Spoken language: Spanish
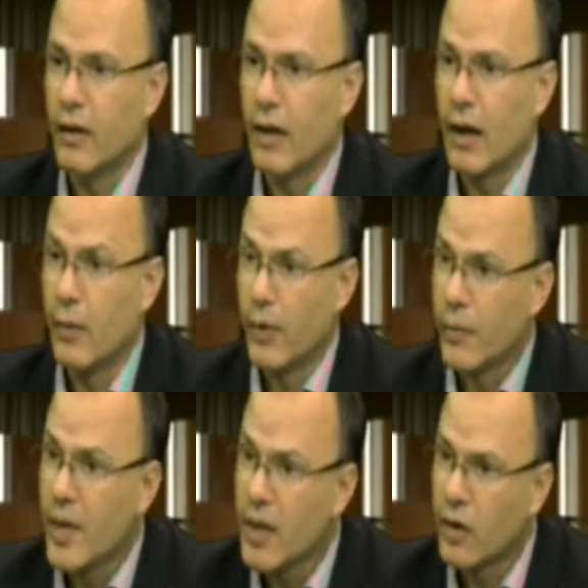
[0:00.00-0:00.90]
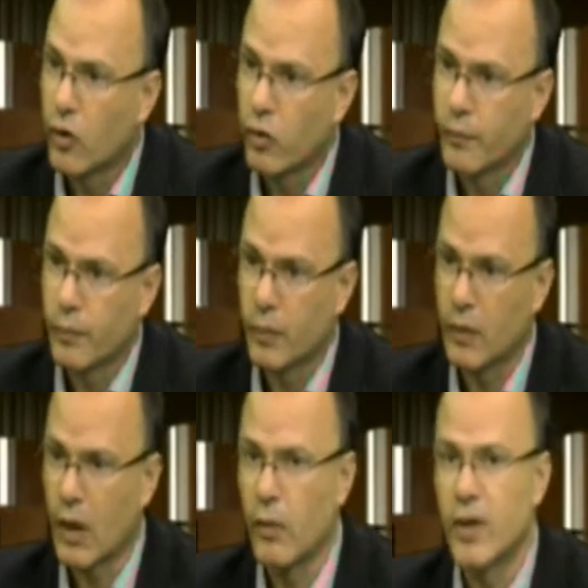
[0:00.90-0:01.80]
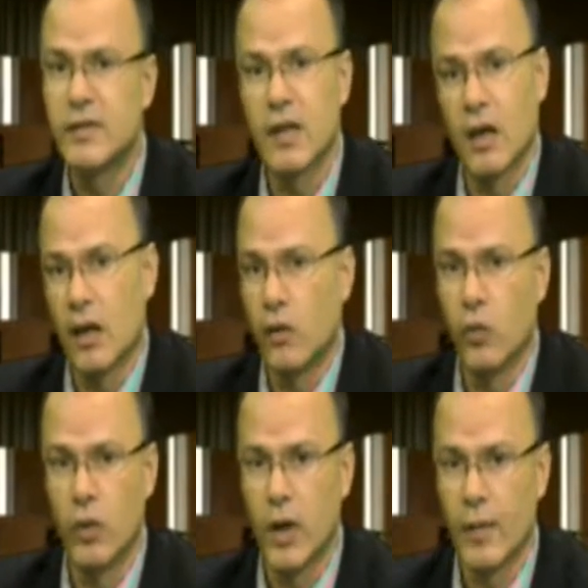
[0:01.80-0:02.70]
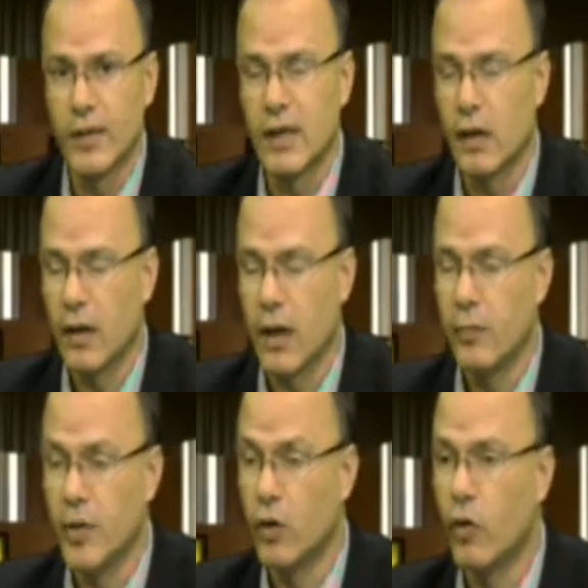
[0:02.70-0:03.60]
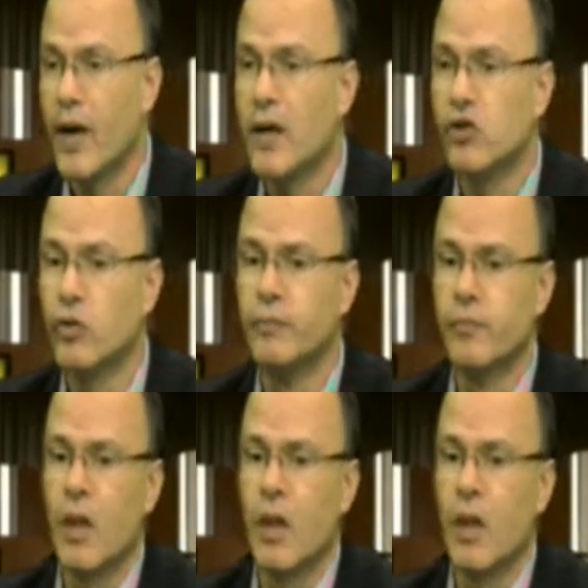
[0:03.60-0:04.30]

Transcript: al Bermejo, tal vez alguna vez al Pilcomayo,